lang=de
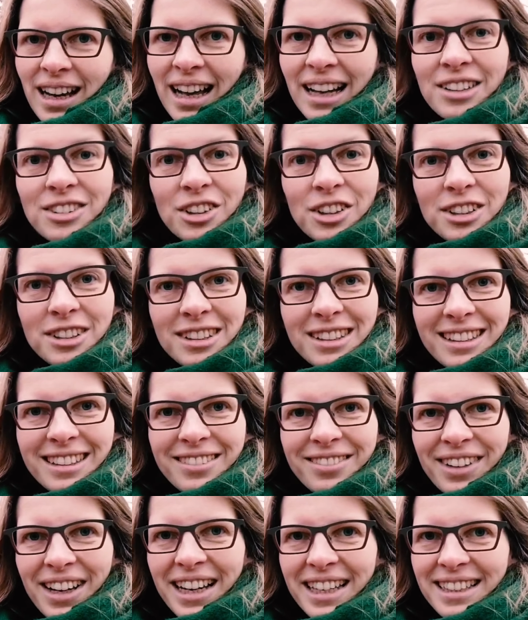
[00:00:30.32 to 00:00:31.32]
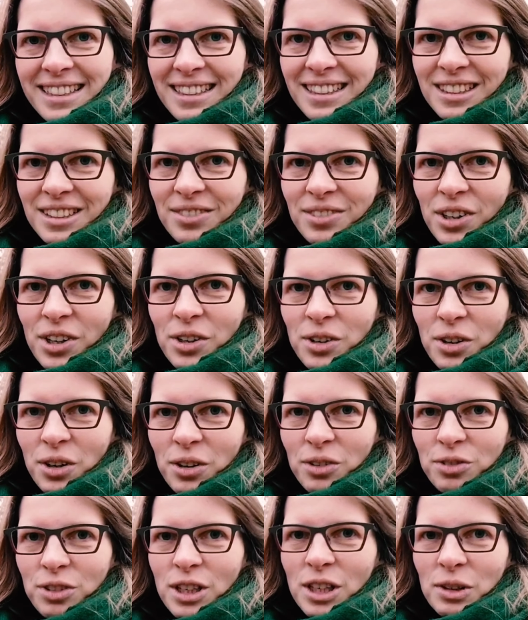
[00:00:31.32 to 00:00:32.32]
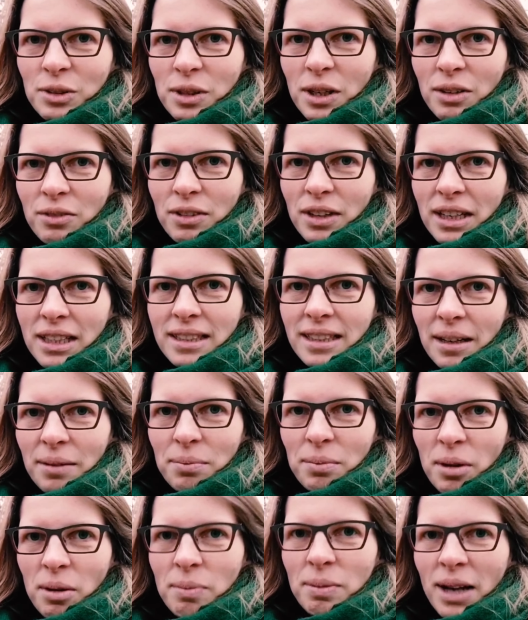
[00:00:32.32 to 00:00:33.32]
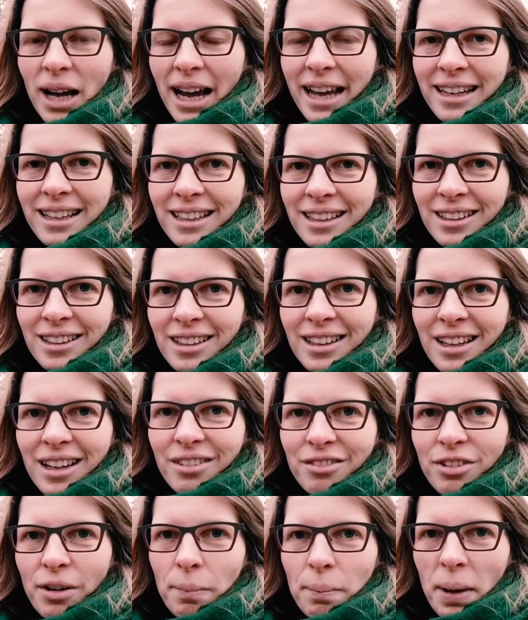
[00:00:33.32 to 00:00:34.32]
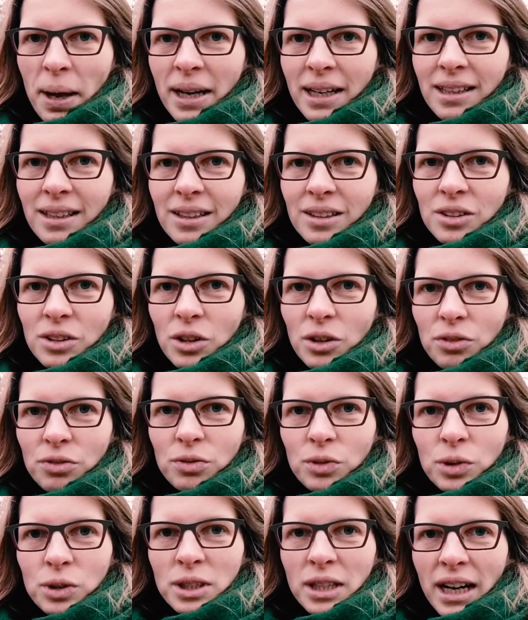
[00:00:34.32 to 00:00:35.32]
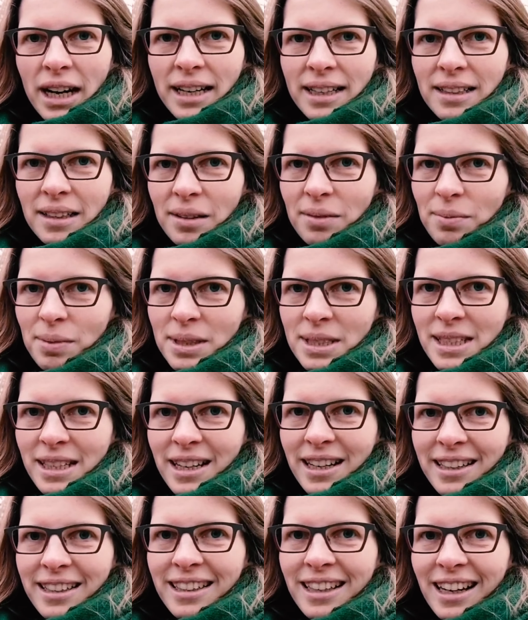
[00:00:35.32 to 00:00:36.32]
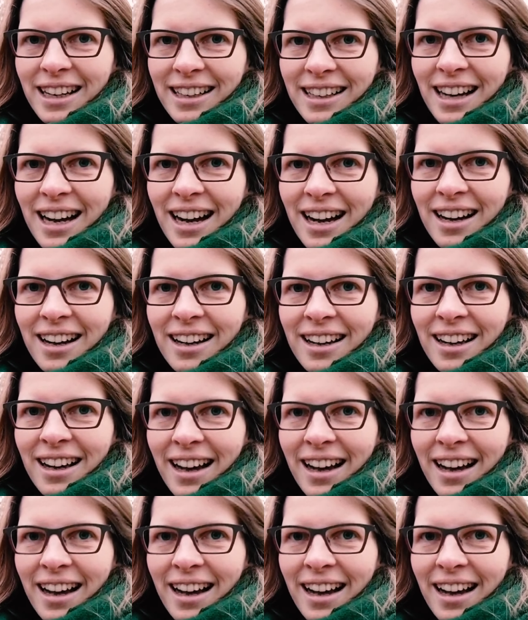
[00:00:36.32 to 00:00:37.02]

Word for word: Ansonsten war ich diese Woche noch viel unterwegs, habe mich mit einigen Verbänden getroffen, unter anderem mit der IHK